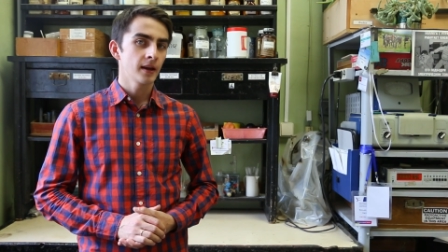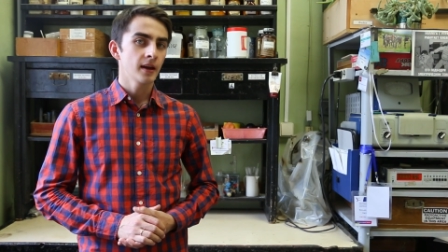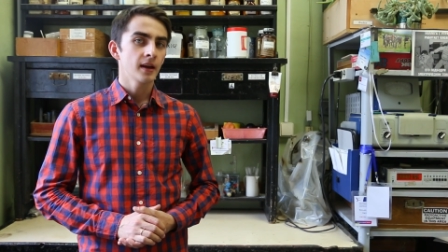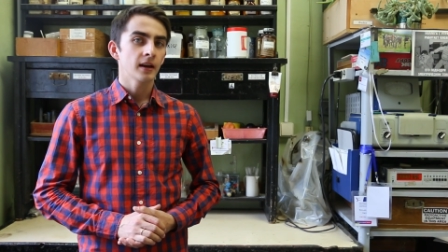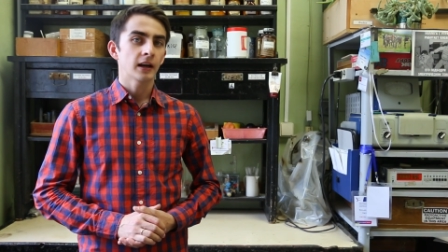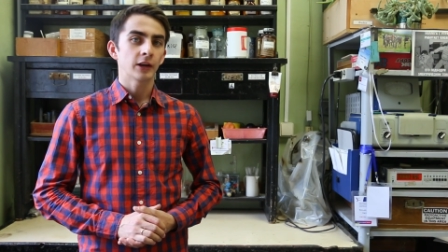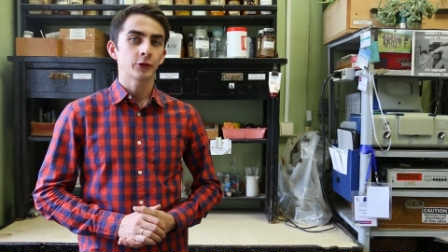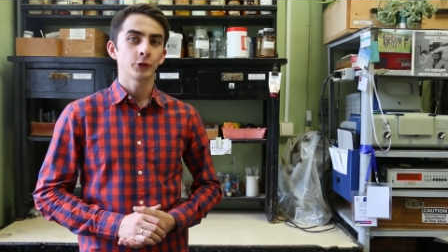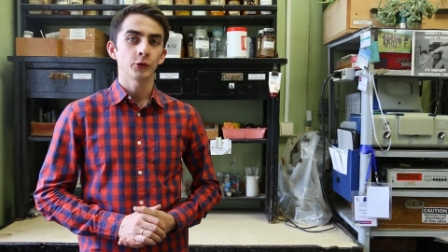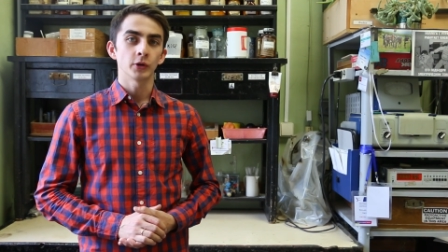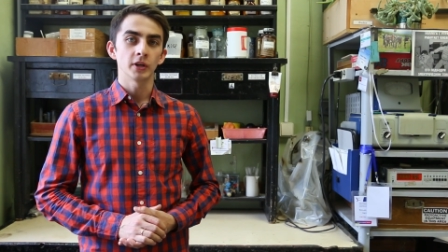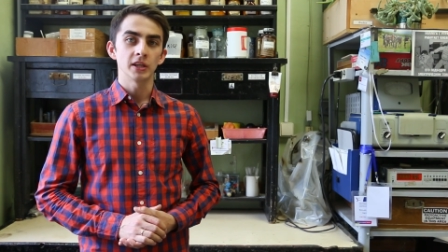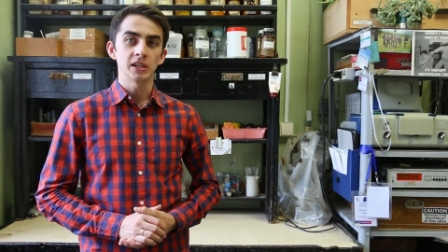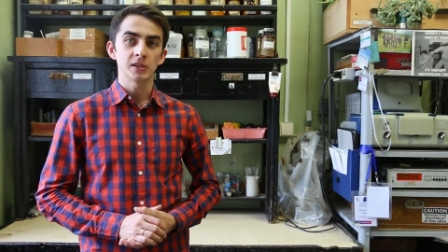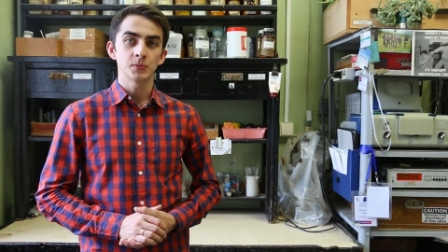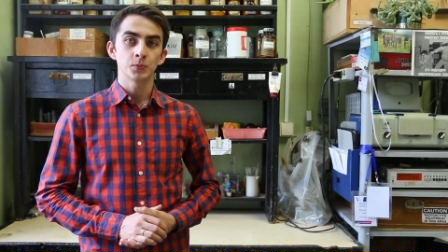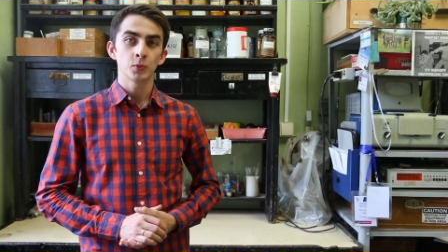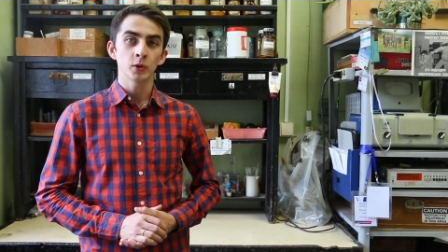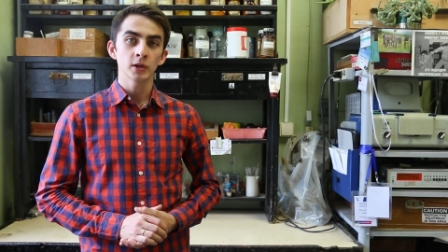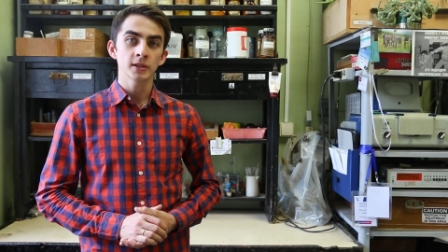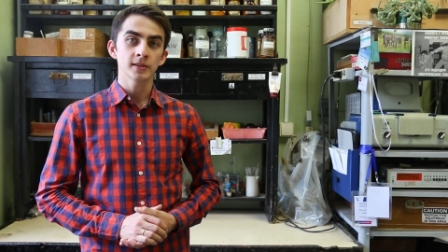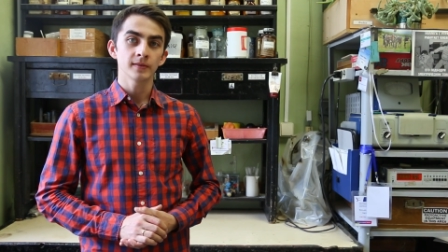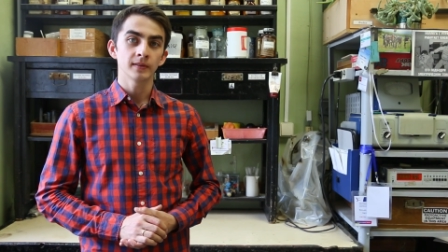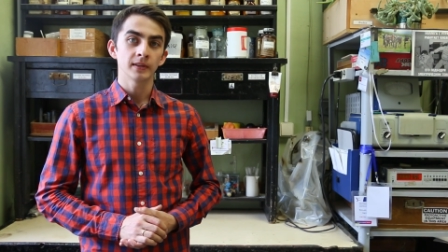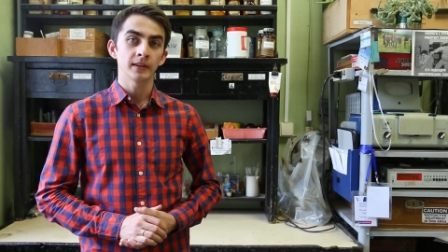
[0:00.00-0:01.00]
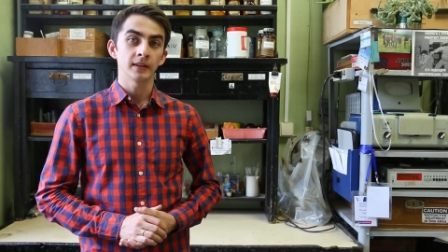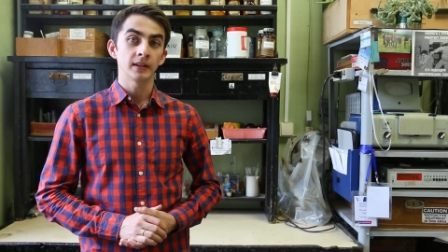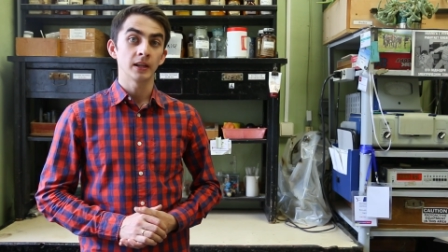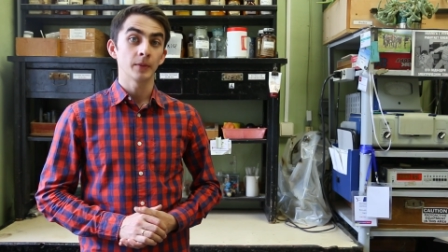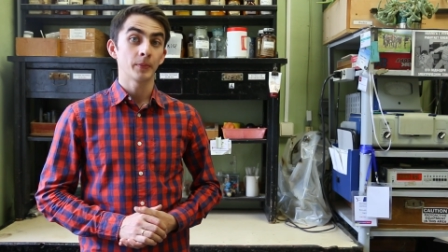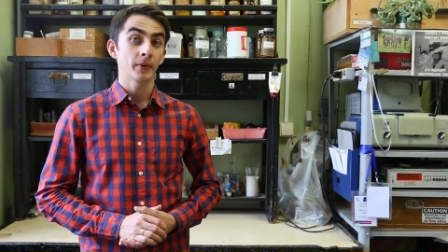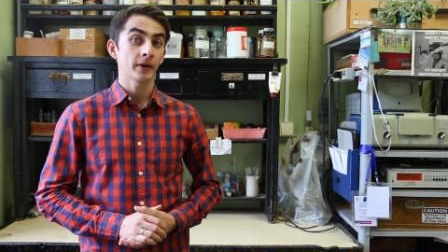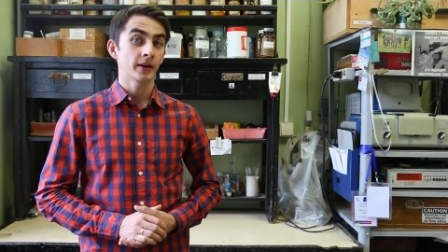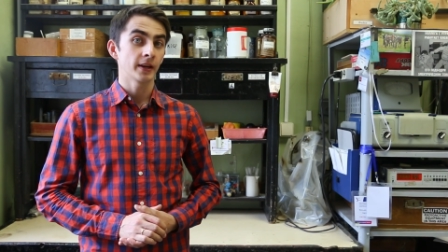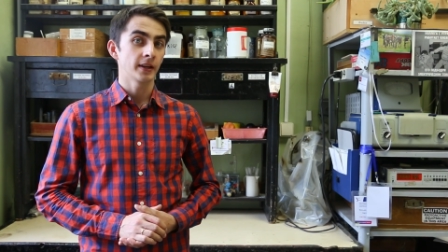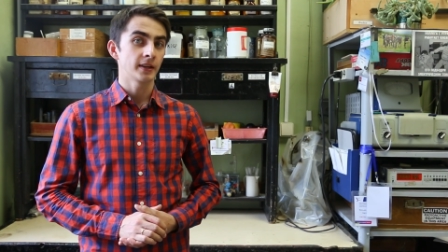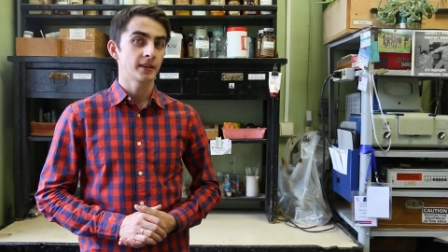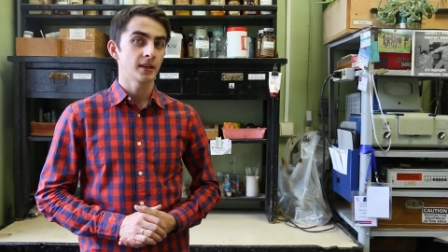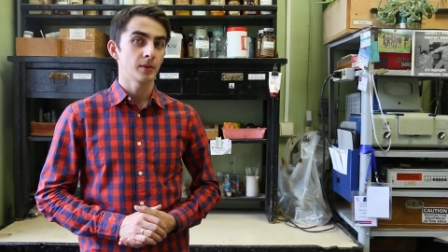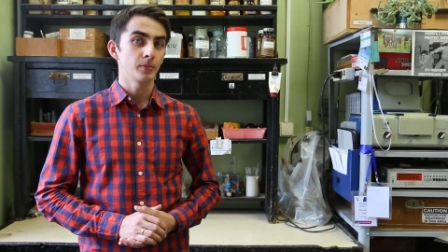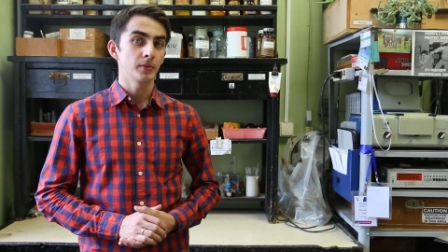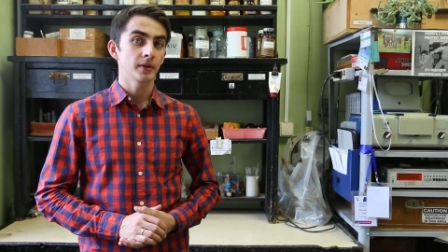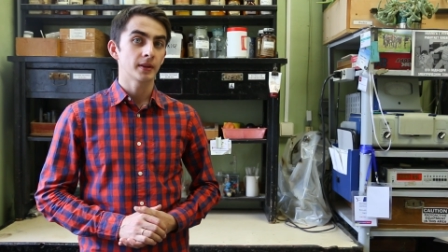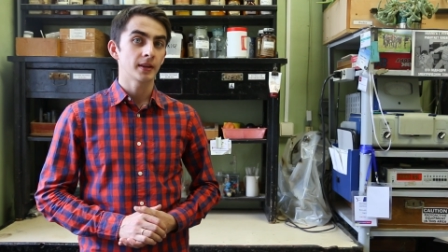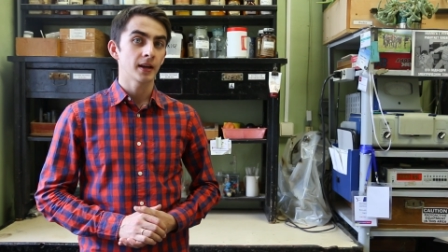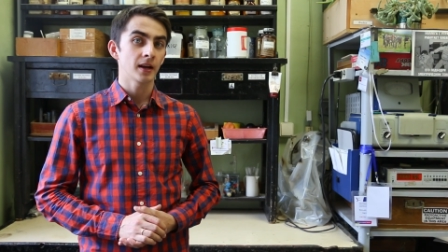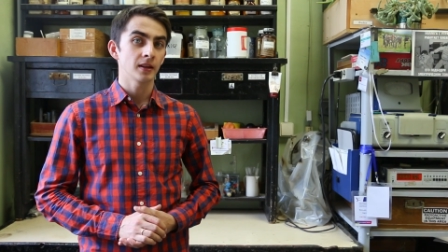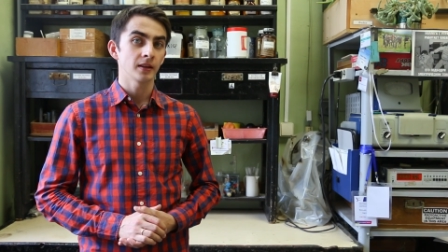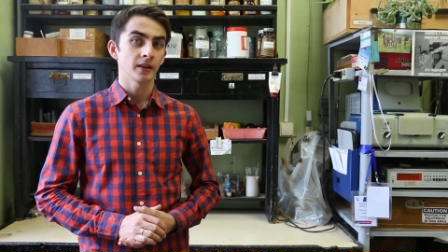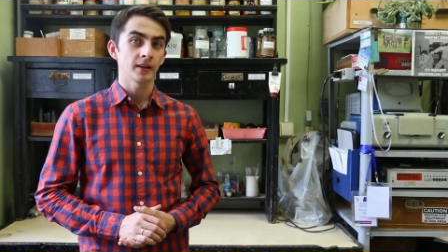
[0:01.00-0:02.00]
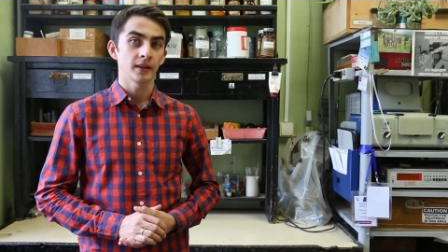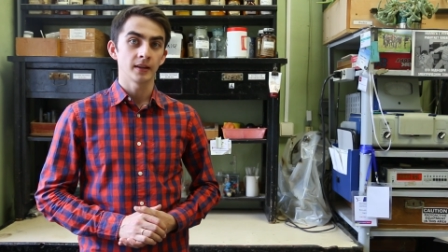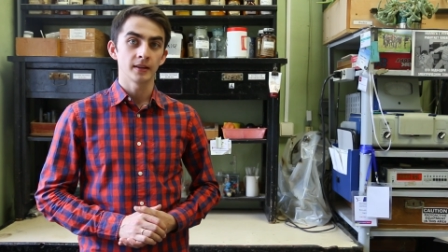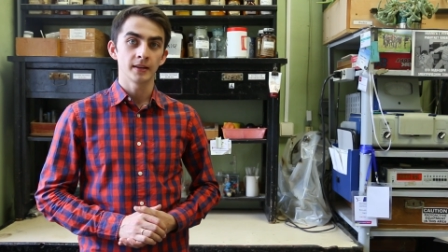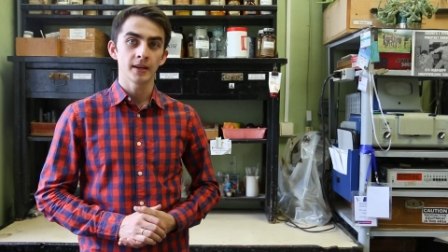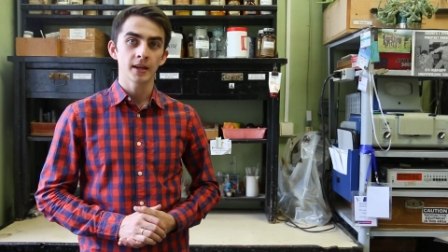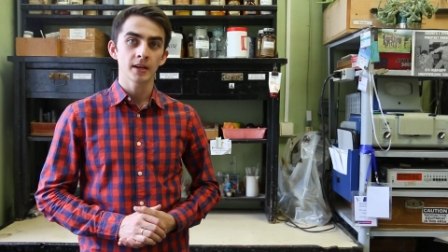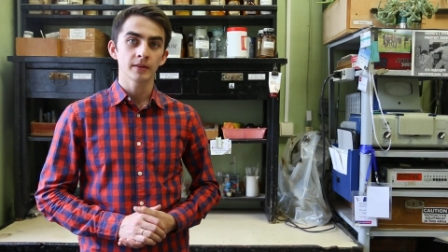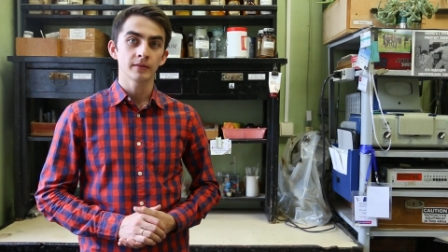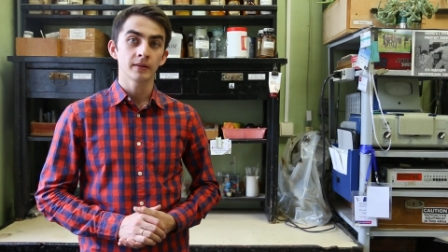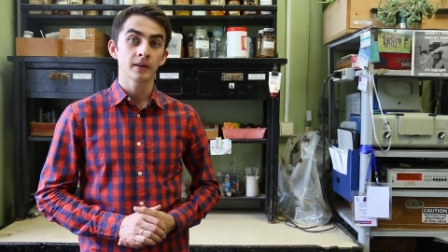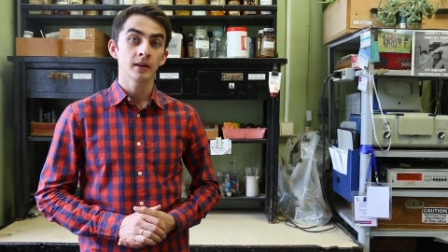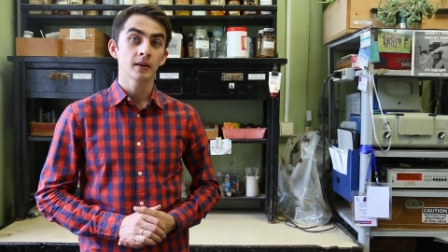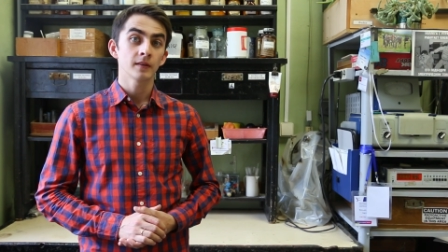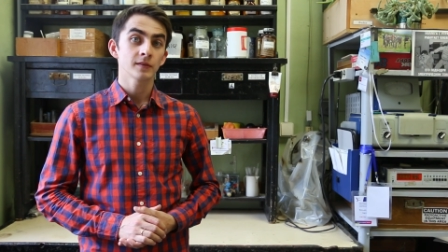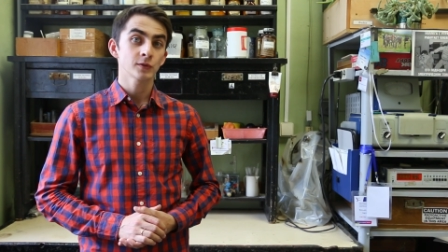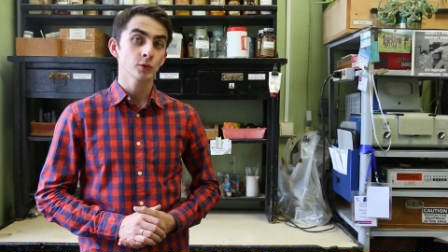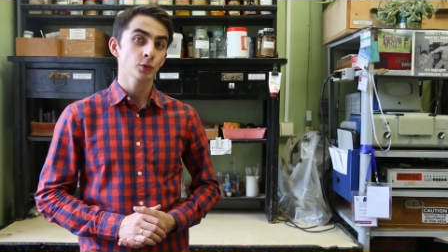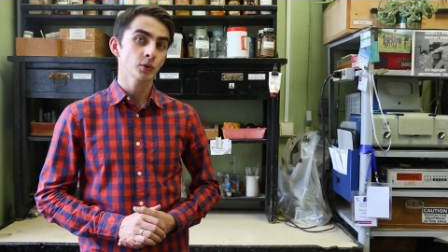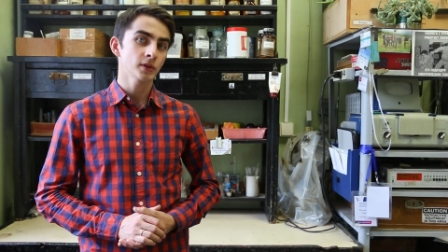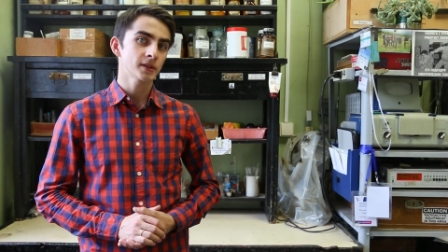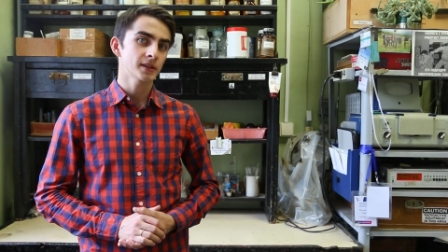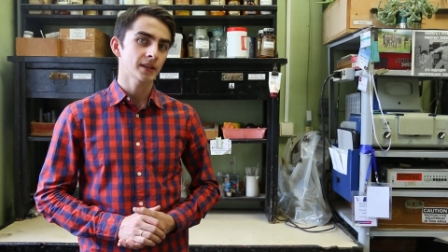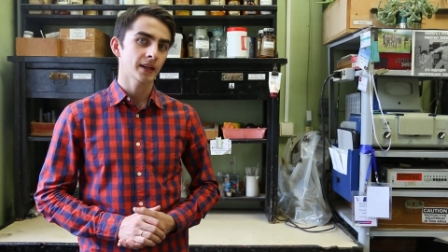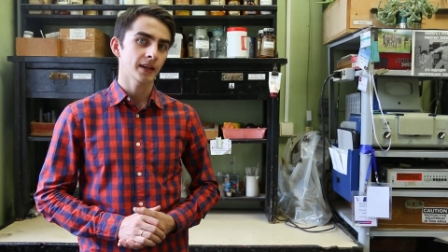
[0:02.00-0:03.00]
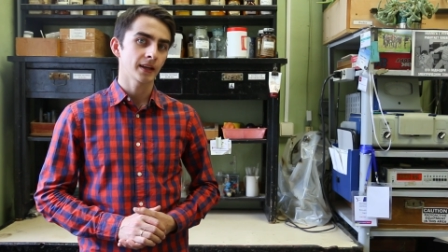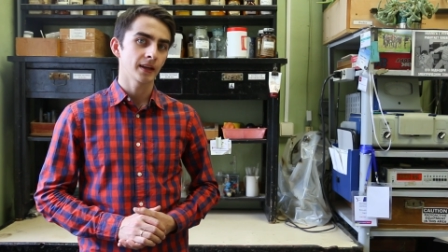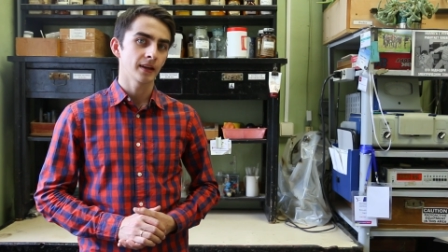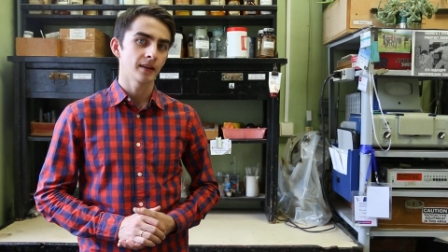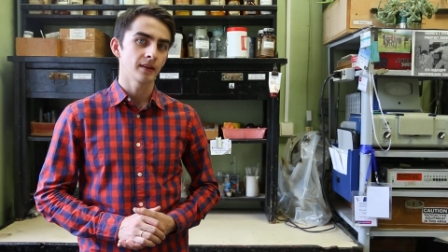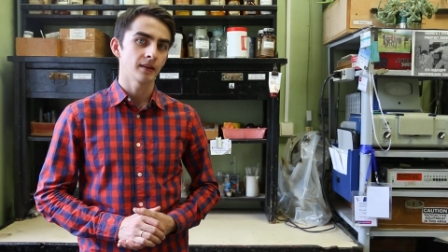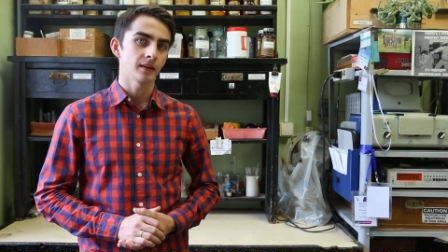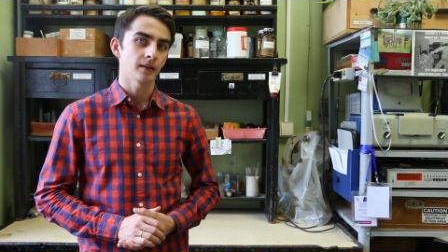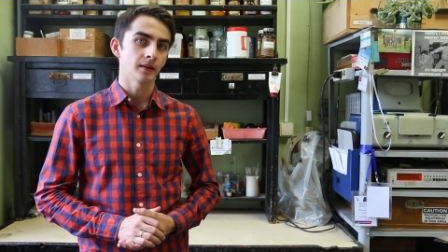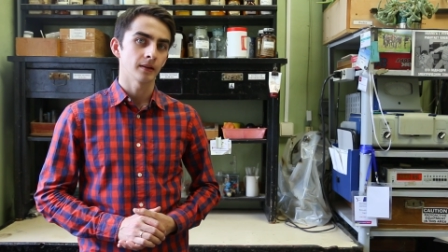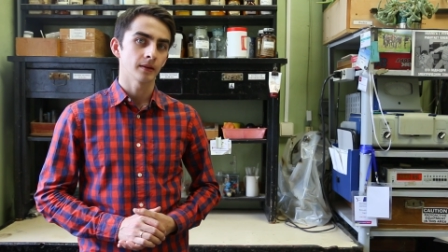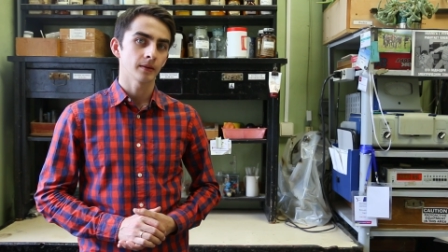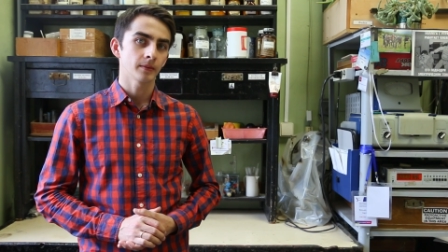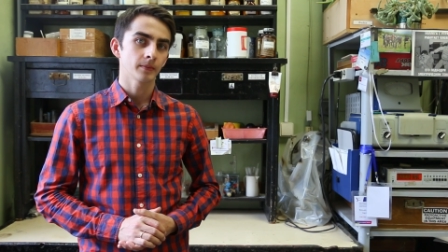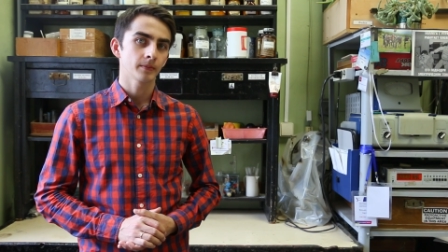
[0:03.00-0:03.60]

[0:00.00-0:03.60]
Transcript: которые использовали для покрытия металла и дерева в судостроении.